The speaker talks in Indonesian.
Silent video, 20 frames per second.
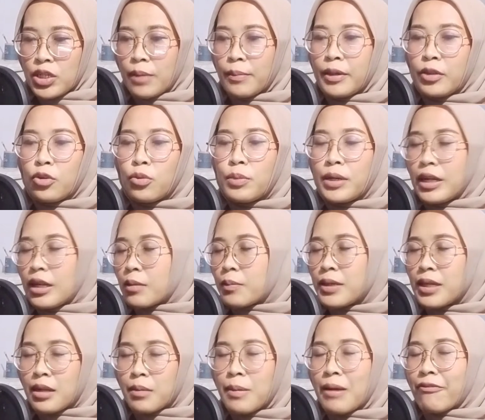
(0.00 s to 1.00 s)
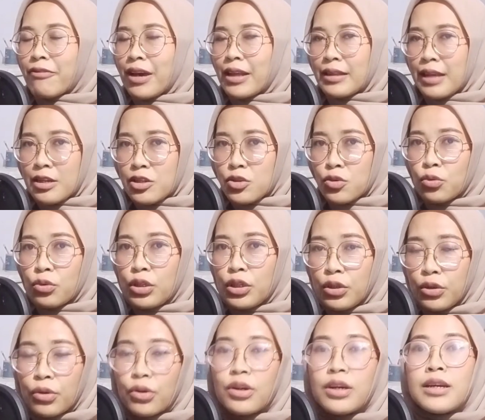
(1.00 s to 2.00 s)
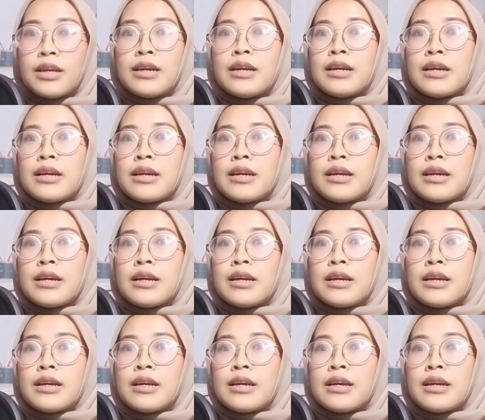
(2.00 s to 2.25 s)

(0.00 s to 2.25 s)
jam itu benar-benar manfaatkan studio.